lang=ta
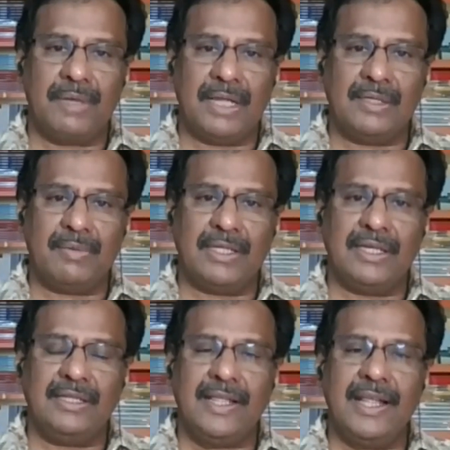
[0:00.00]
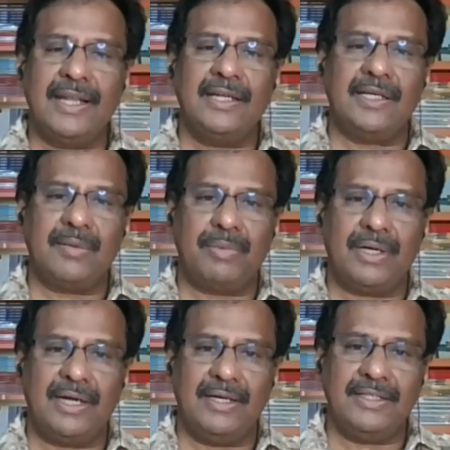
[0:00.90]
அந்த மாதிரி
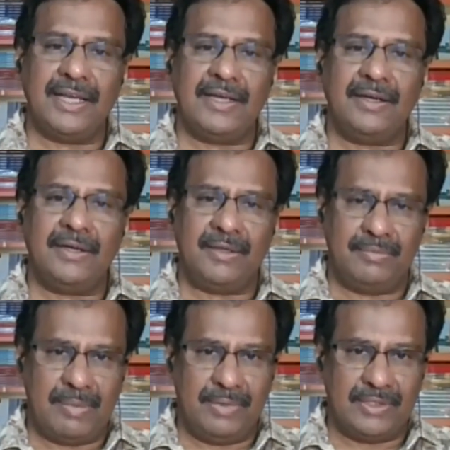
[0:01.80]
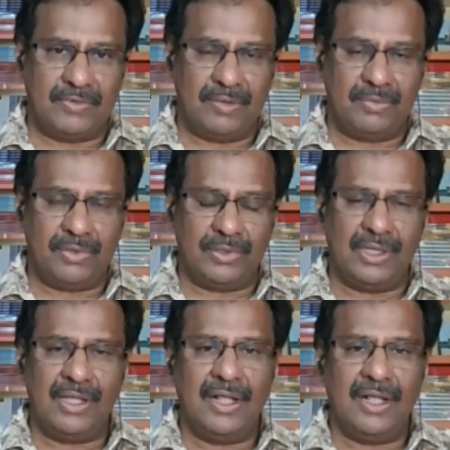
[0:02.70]
தேர்ந்தெடுக்கப்பட்ட டிசைன் பேபிஸ் வரும்போது